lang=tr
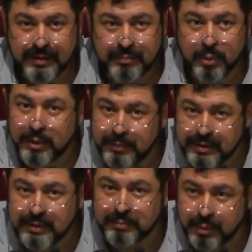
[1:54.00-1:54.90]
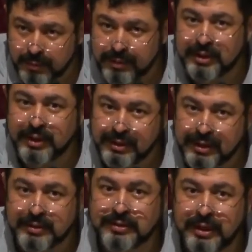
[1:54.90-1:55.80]
Böyle bir böyle bir kredi
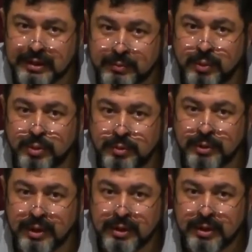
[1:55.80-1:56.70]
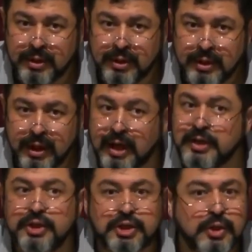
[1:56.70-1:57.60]
kartı reklamı olur mu ya? Her
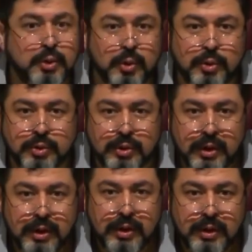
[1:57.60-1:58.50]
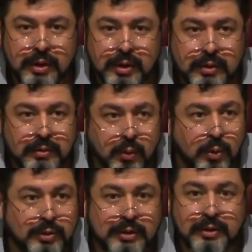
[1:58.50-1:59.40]
işini görür.
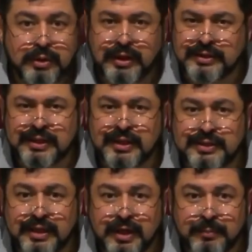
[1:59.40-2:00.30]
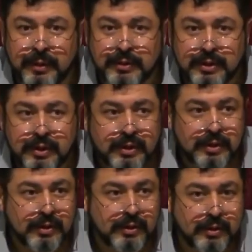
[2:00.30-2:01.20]
Onda, ne istersen yapar.
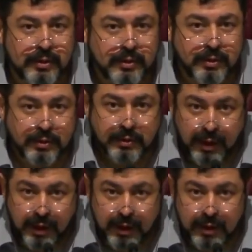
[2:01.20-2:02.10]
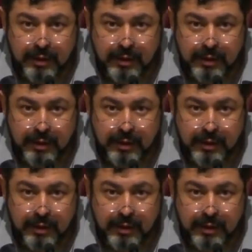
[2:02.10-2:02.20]
Ne?